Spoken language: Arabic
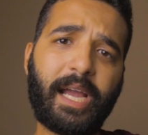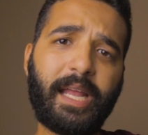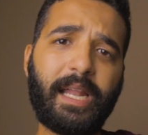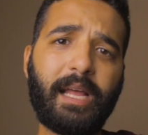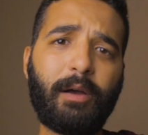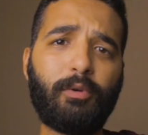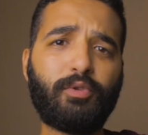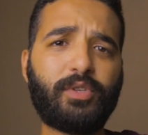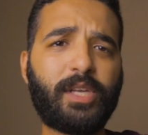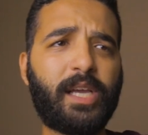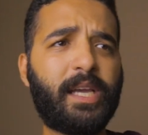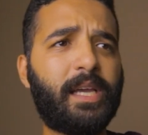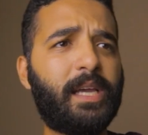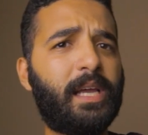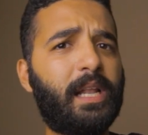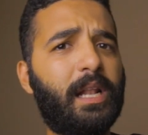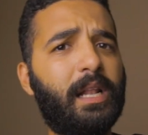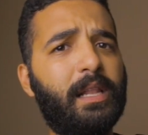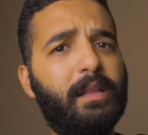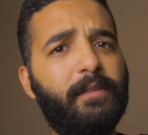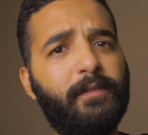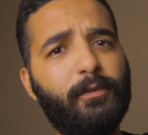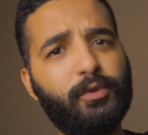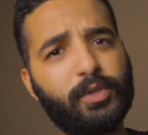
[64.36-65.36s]
كده وزي
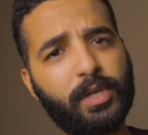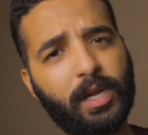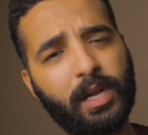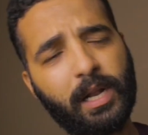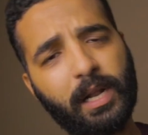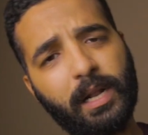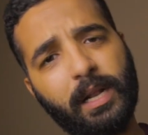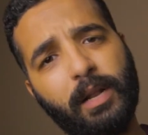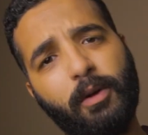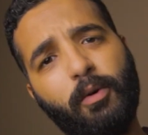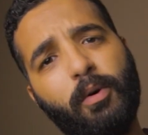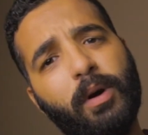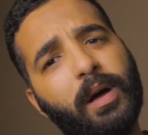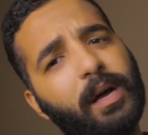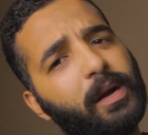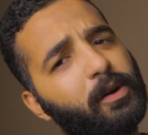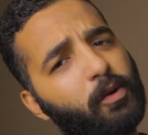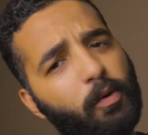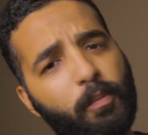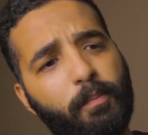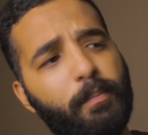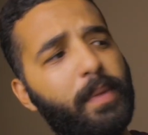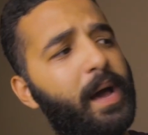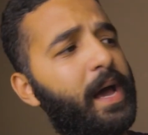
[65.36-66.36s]
الديفيوزر اللي هو
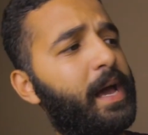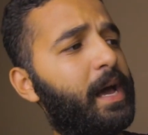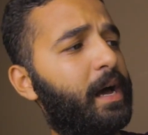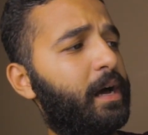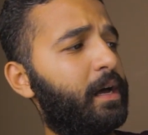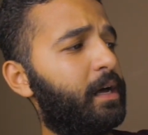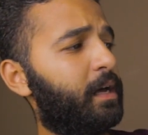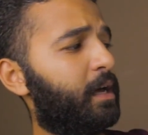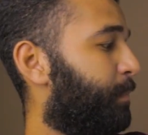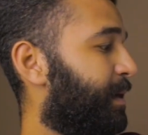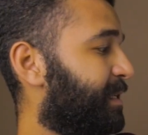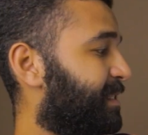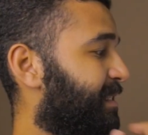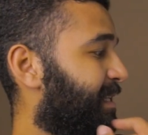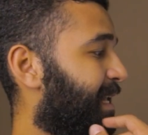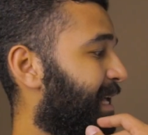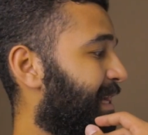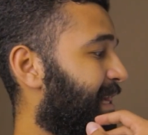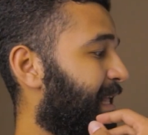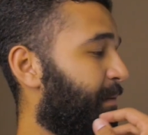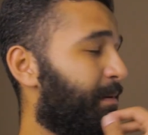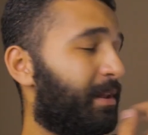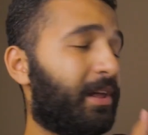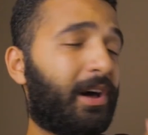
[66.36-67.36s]
كوبايه بس ده
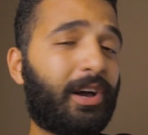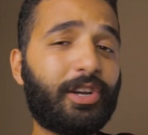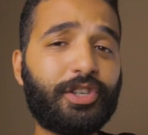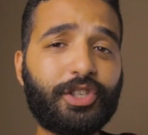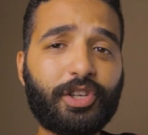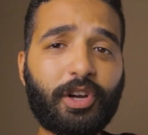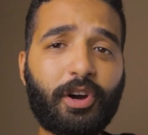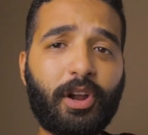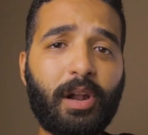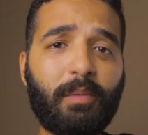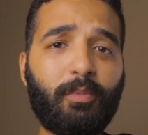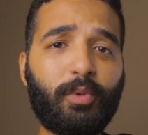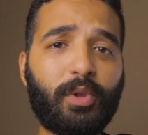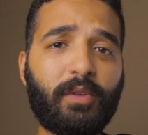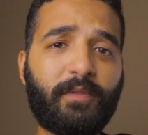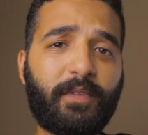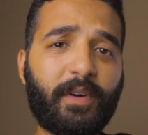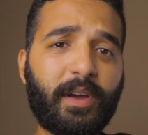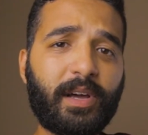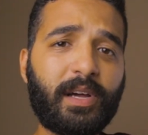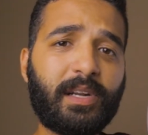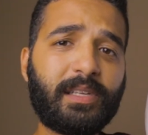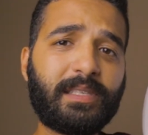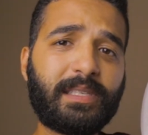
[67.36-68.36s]
تلاقيه من اشهر
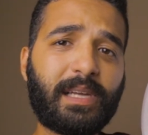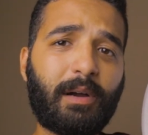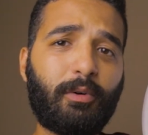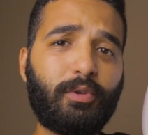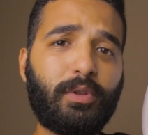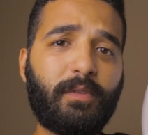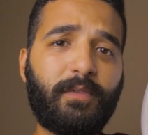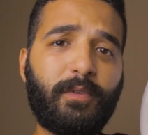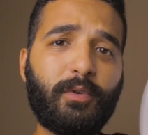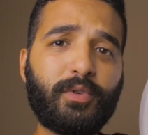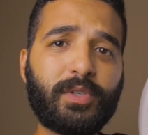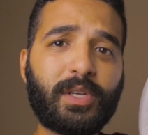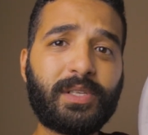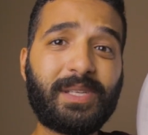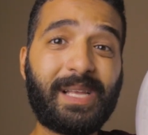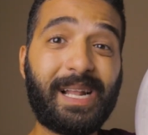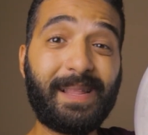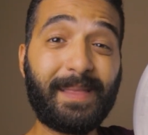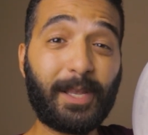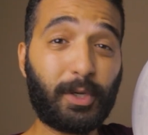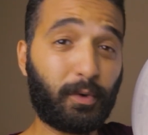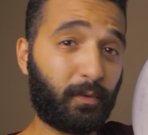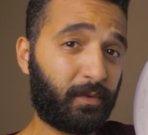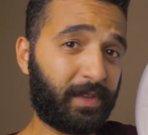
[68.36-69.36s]
الموديفايرز او الديفيوزرز
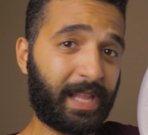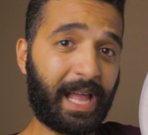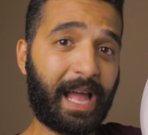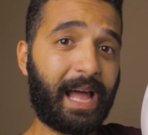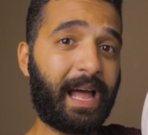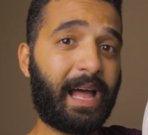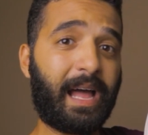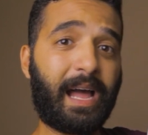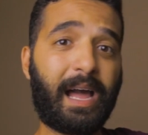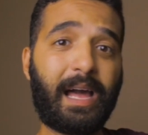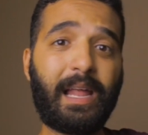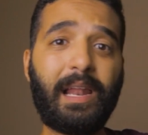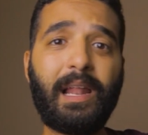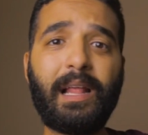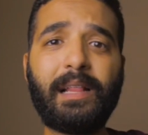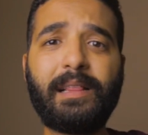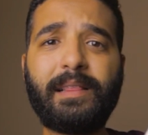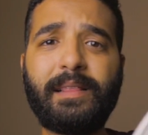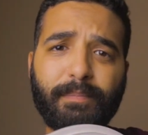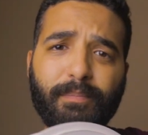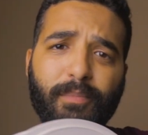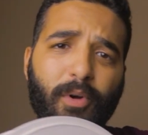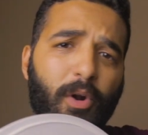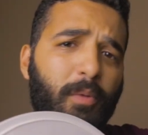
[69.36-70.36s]
اللي انت شفتها على
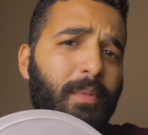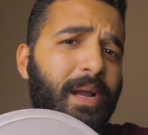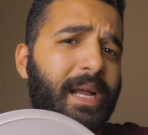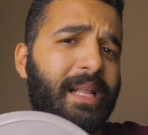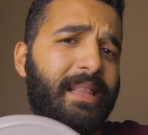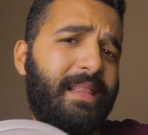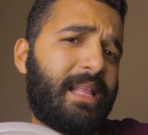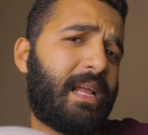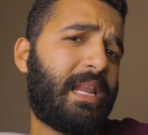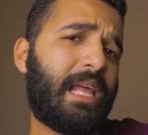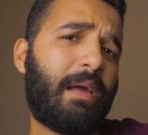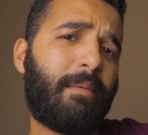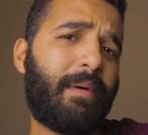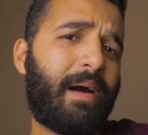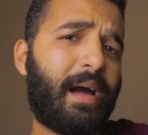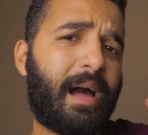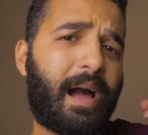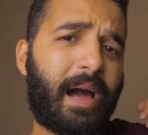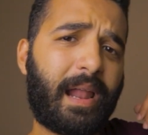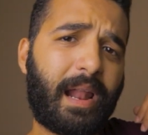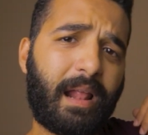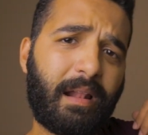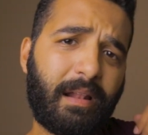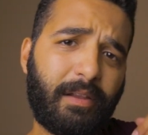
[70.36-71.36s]
البرامج التانية
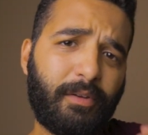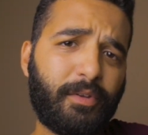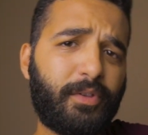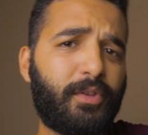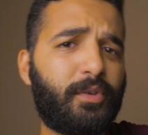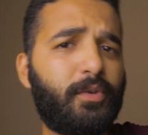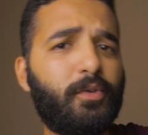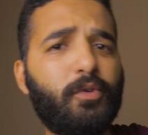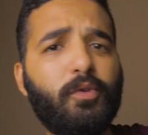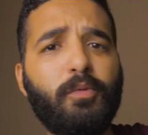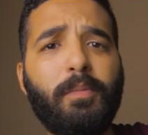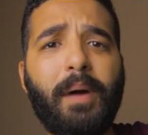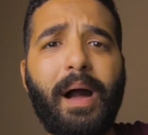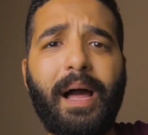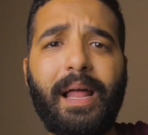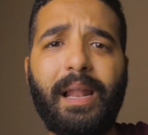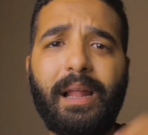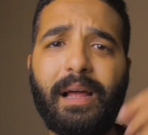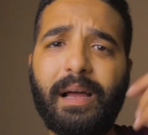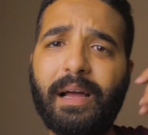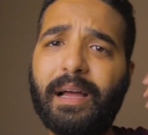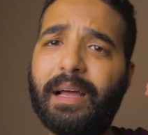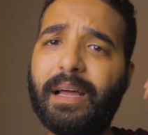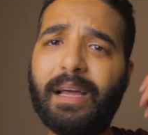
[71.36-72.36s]
بقى على اليوتيوب
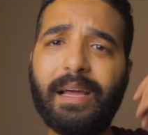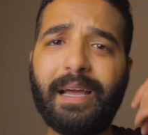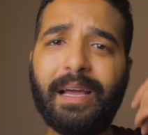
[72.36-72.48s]
على